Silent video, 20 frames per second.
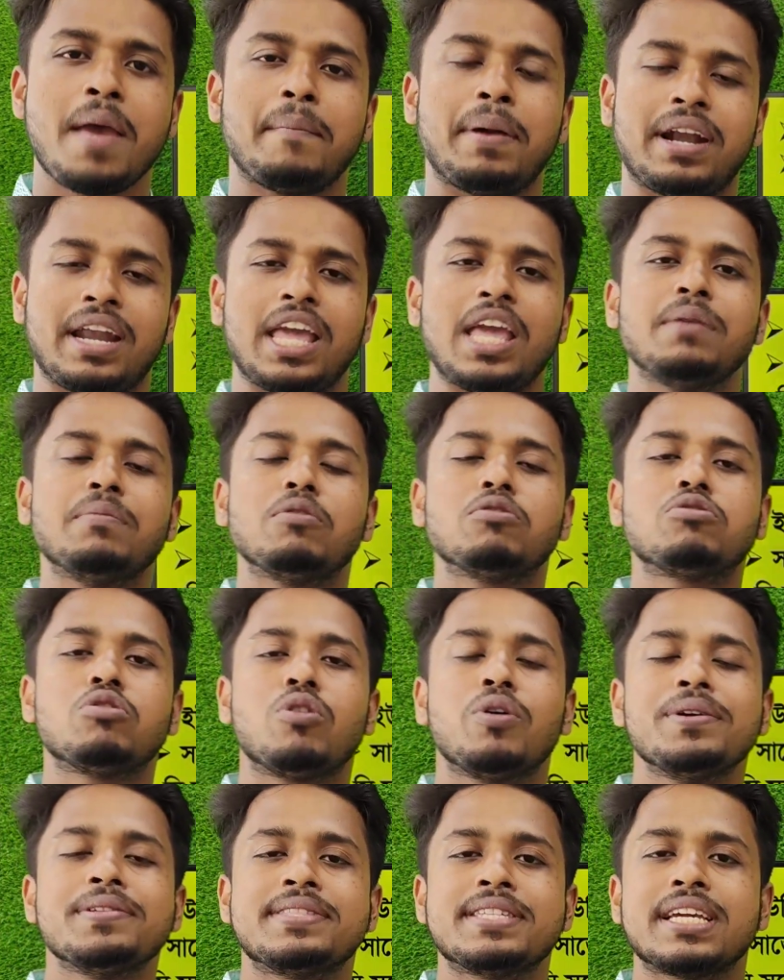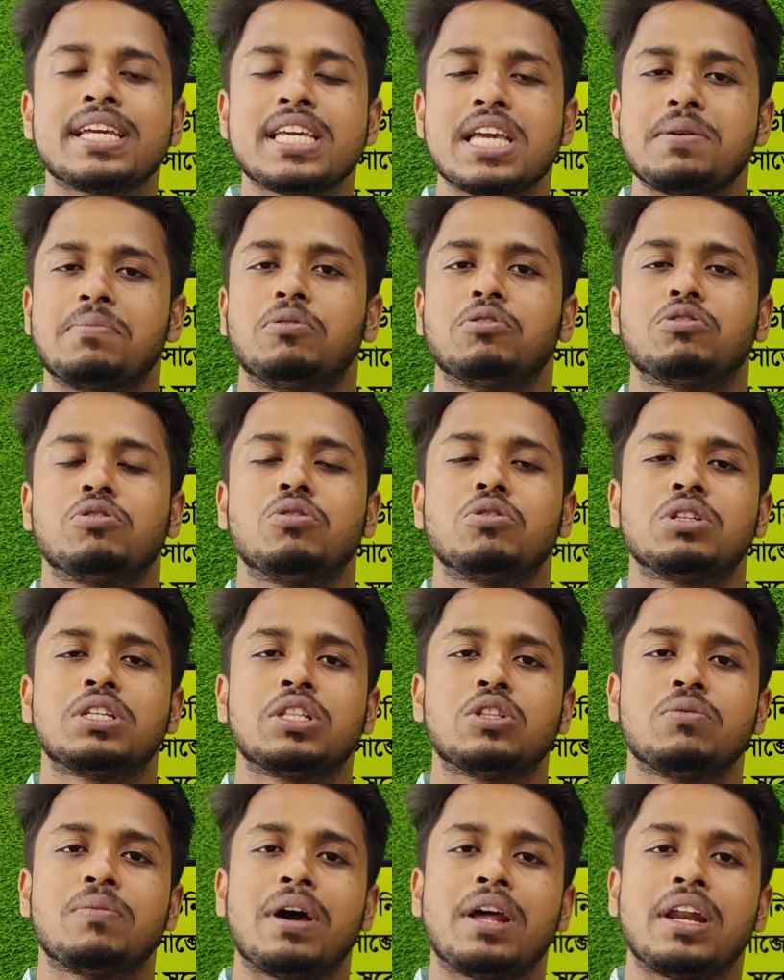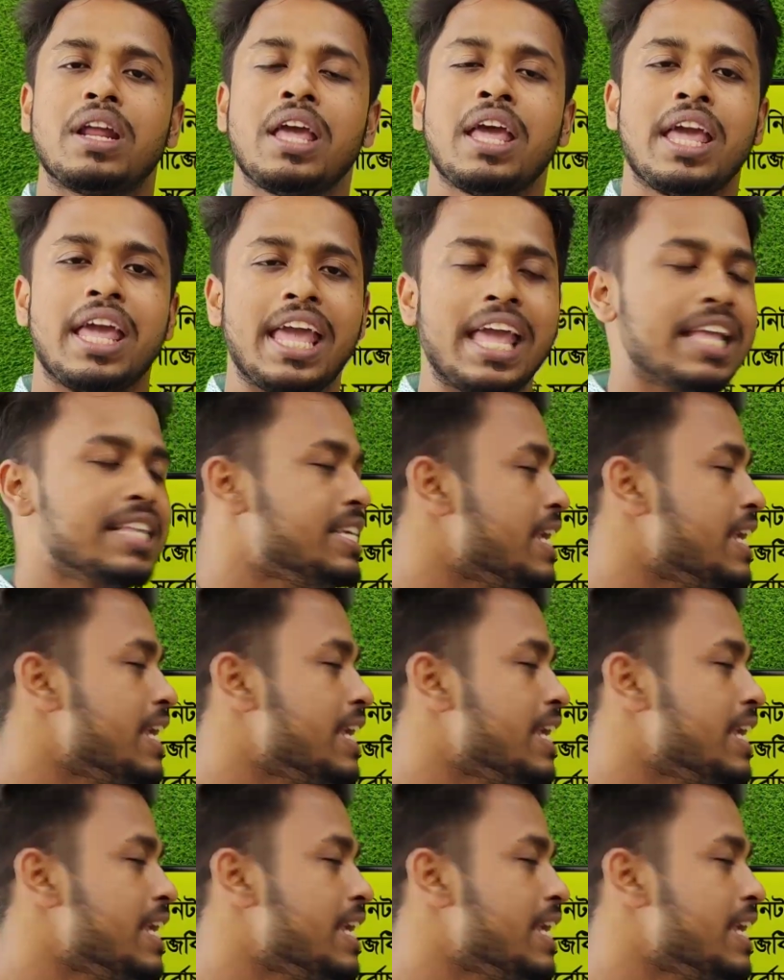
বাট এবছর হয়েছে কি এবছর হচ্ছে তোমার এই